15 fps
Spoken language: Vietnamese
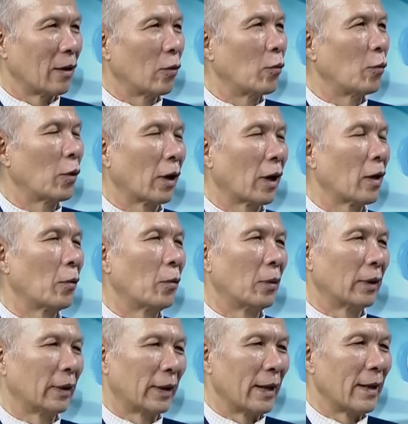hữu một cái
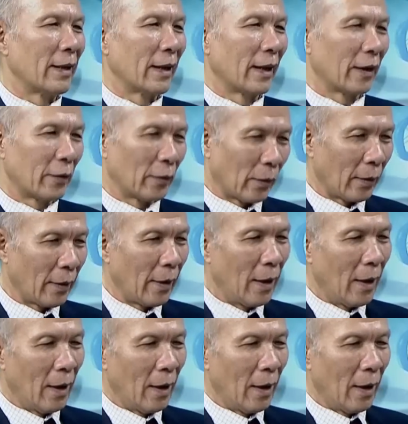nguồn tiền nhàn rỗi